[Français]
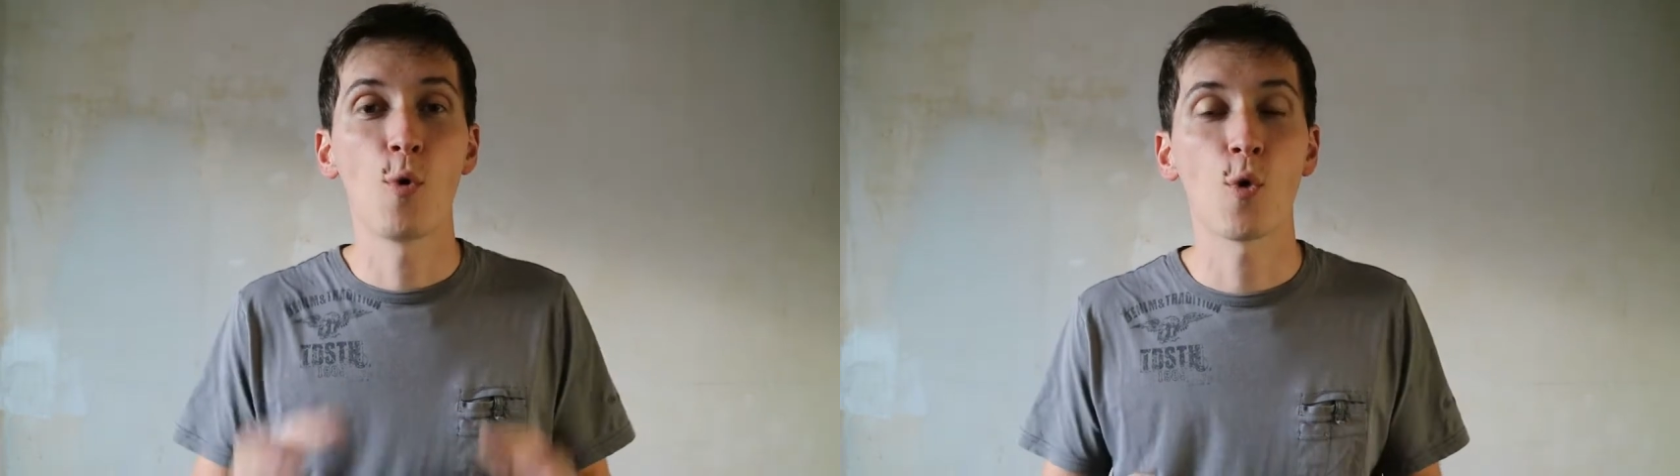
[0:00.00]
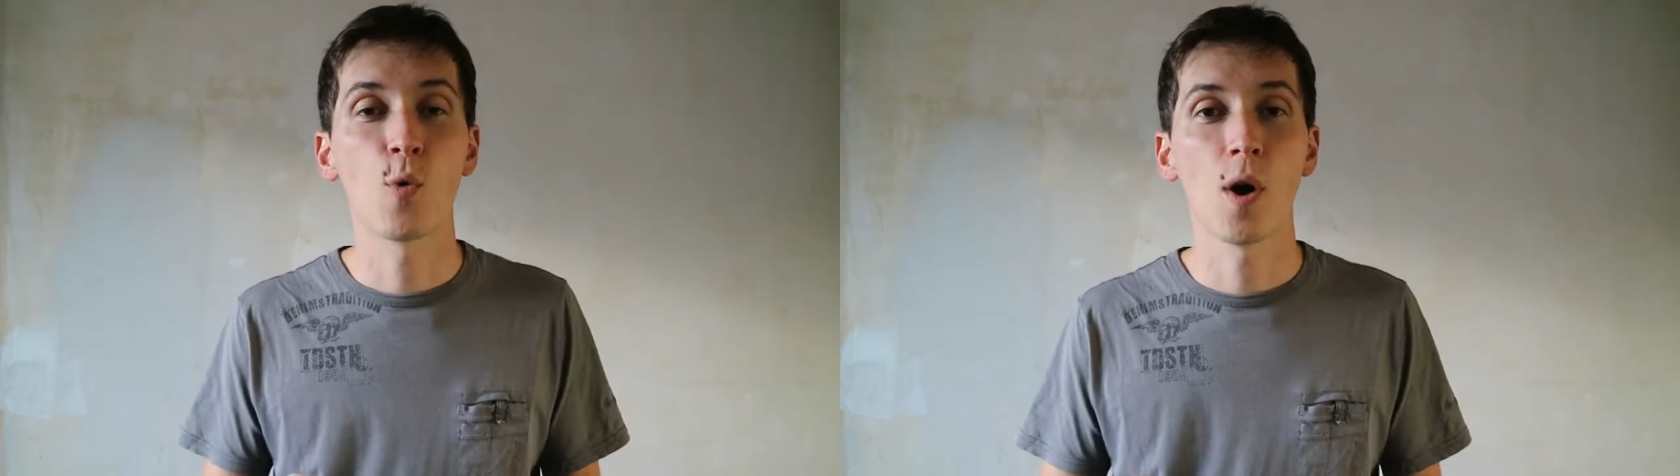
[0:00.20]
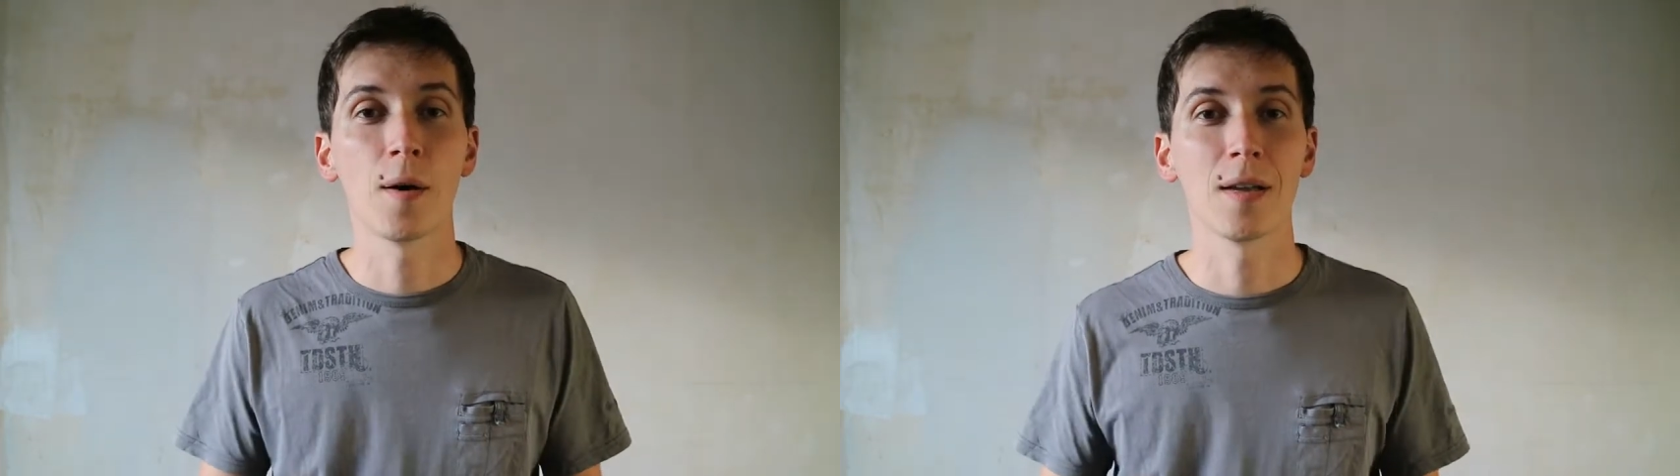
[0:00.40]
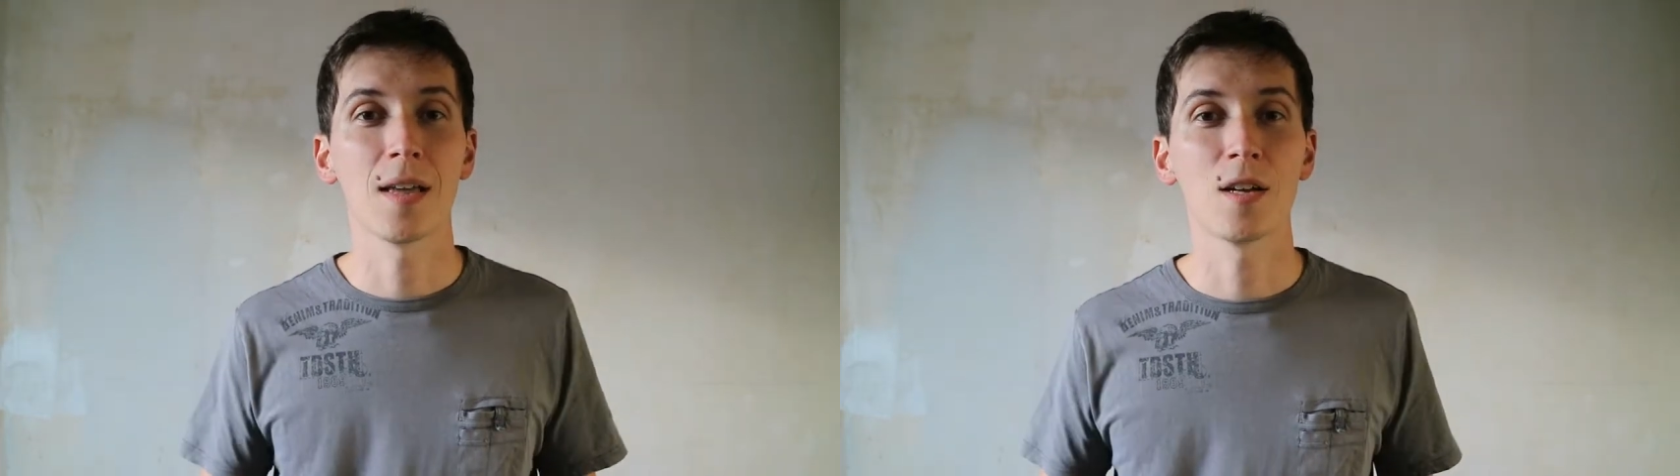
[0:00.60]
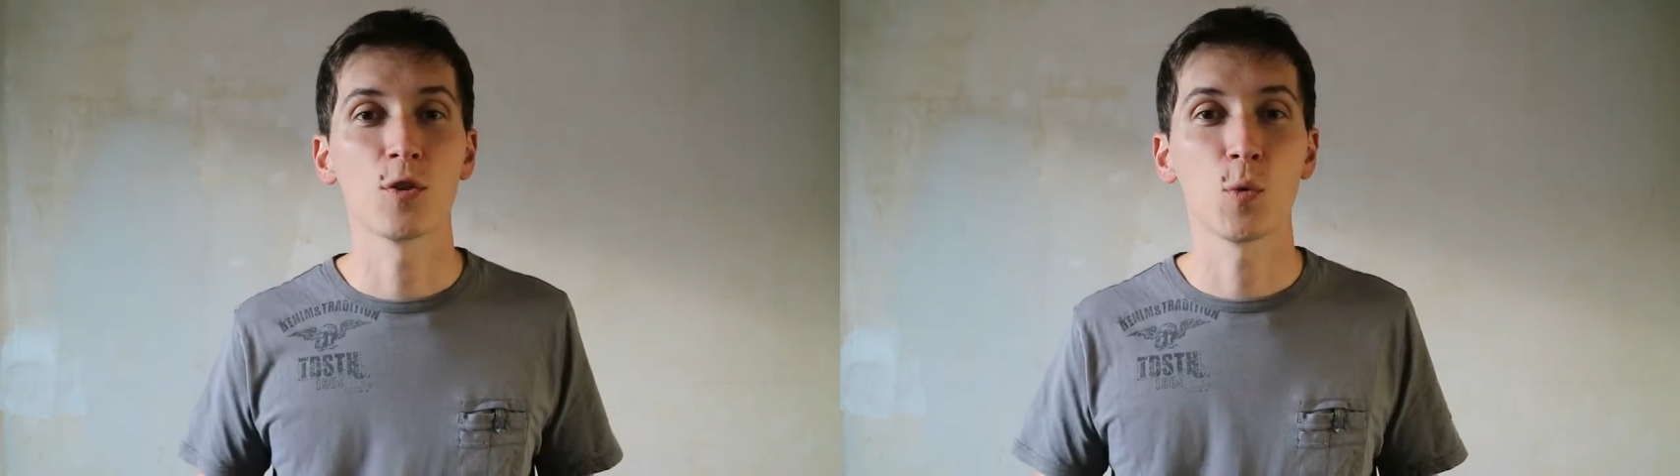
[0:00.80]
pourquoi,
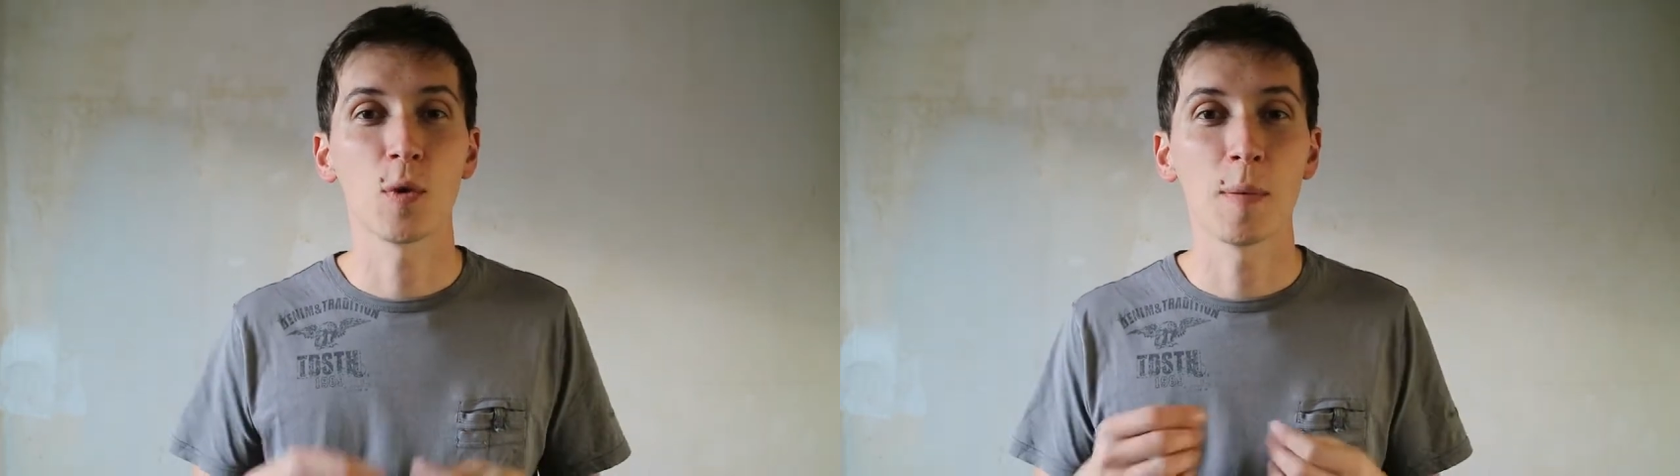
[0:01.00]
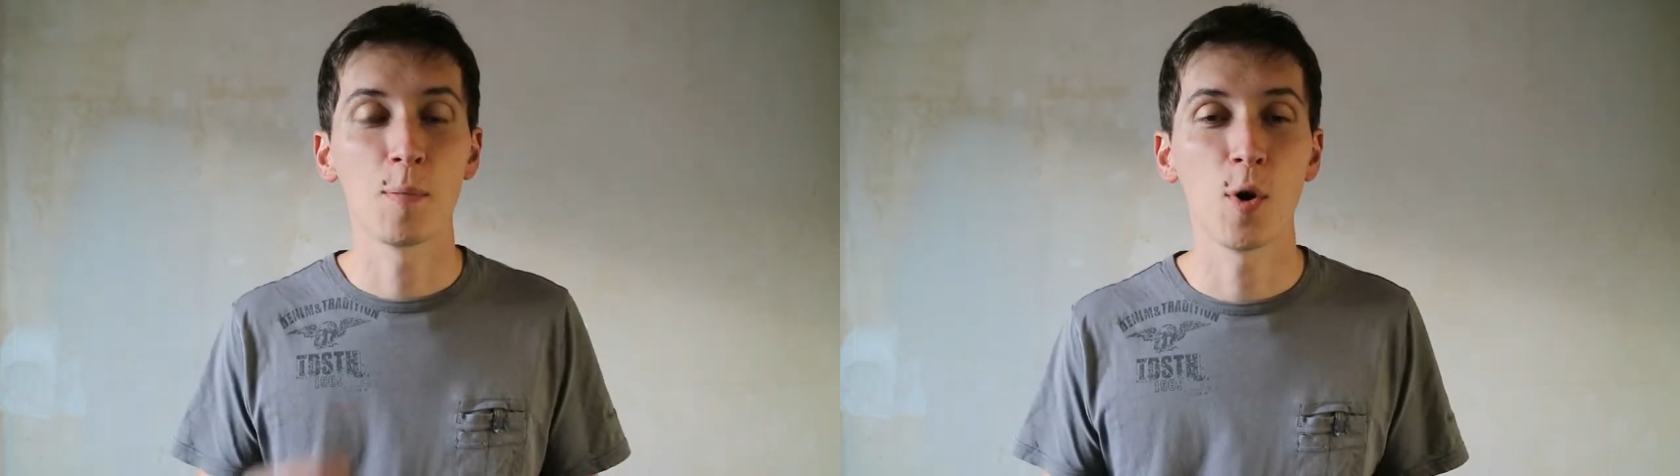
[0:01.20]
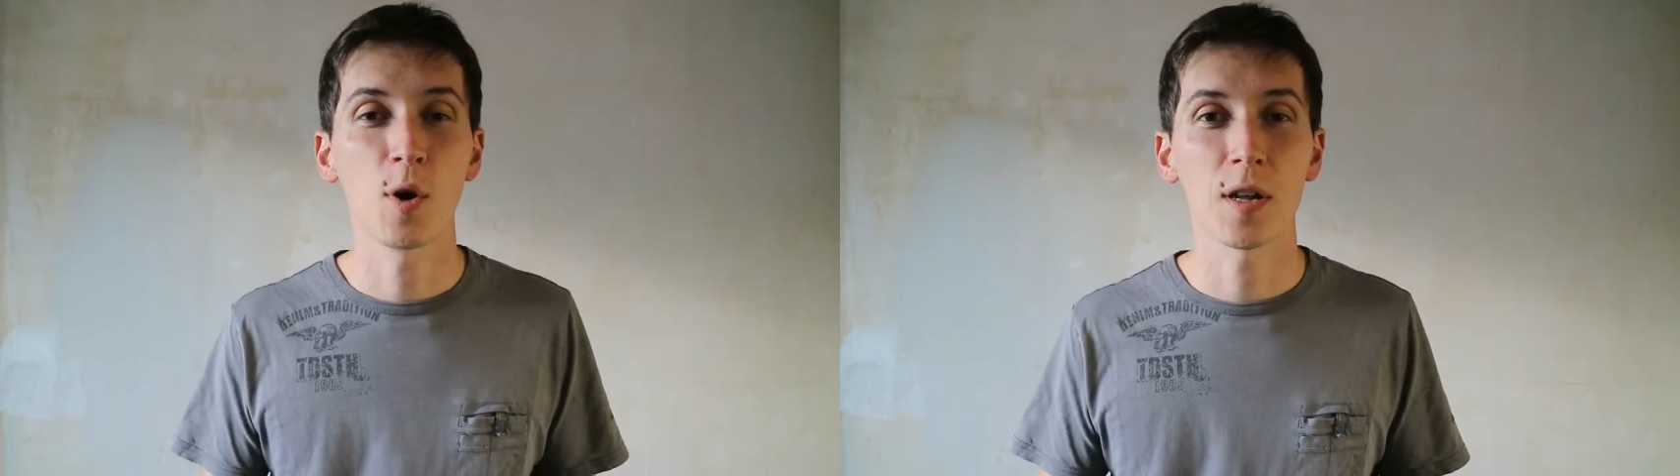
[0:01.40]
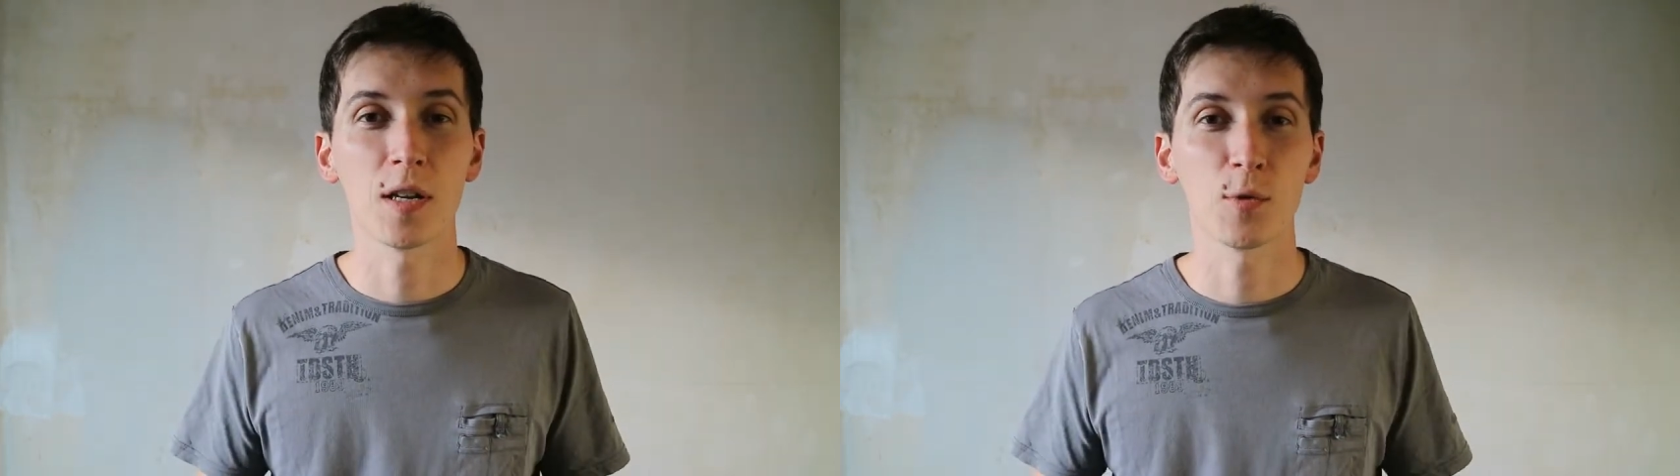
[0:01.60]
quelles sont les peurs,